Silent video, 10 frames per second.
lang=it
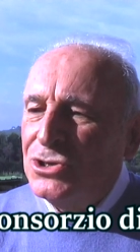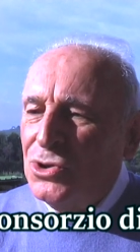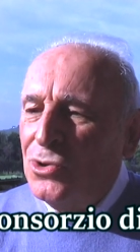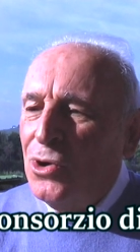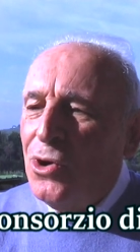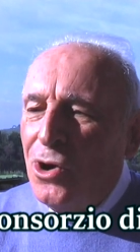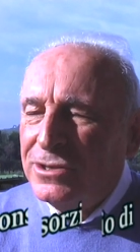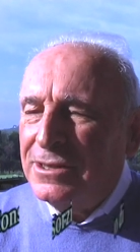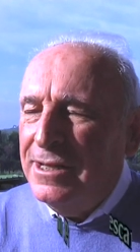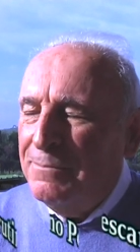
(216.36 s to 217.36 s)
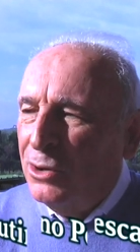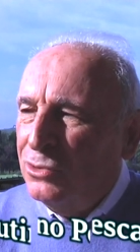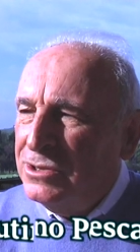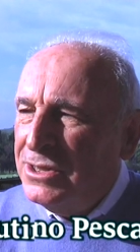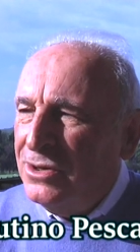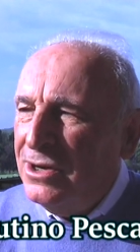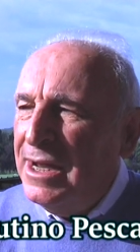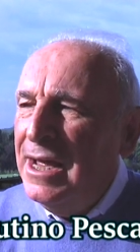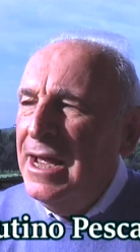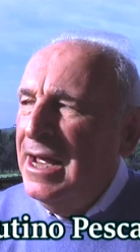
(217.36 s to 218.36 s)
sono costi di
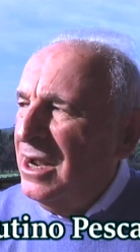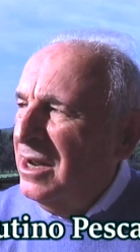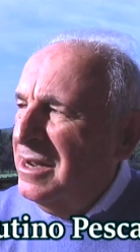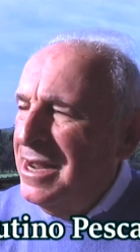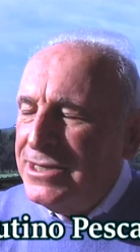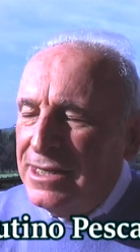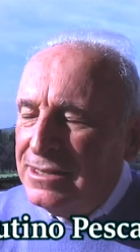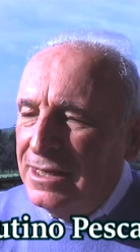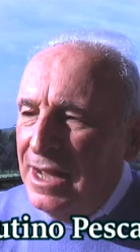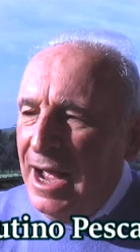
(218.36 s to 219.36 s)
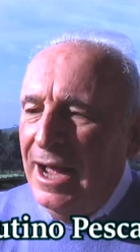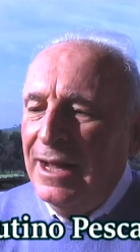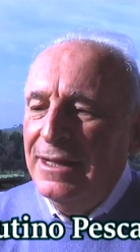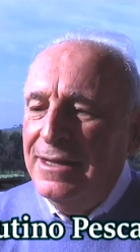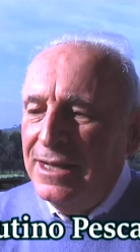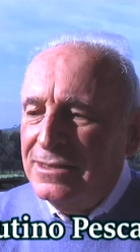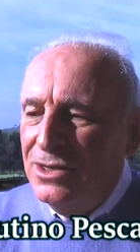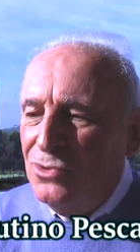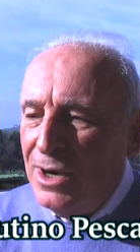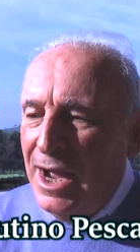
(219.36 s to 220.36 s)
produzione, necessità di
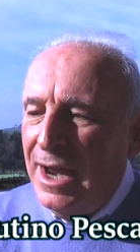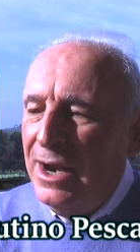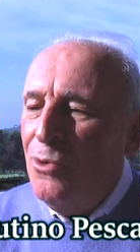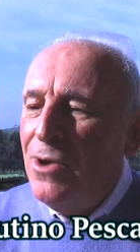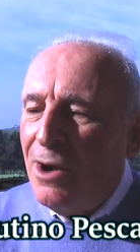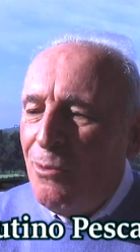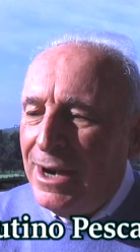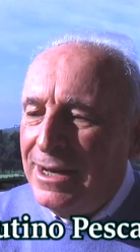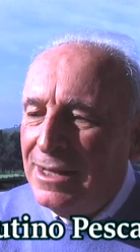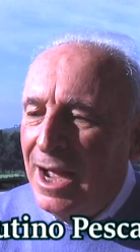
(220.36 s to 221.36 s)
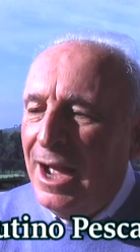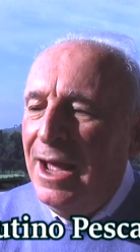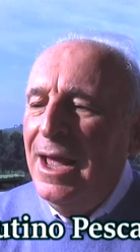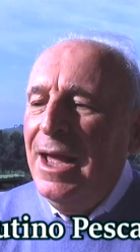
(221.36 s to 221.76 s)
assicurare una qualità